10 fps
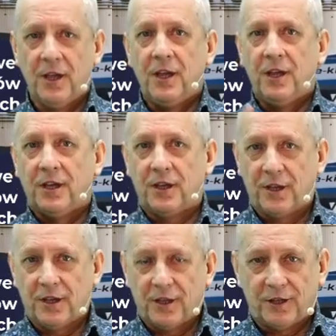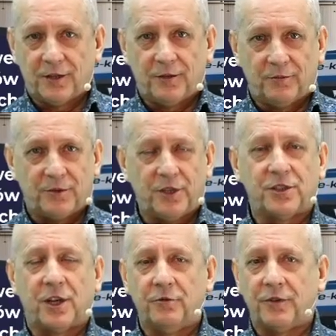e,
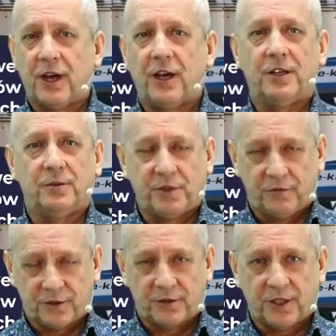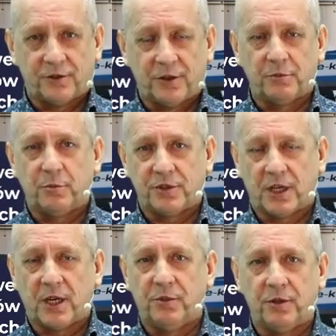ciężarówka przewożąca osoby poza
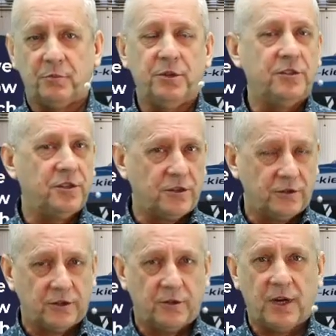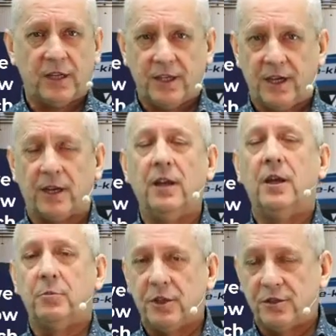kabiną 50, ADR
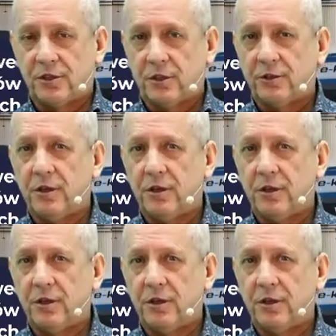50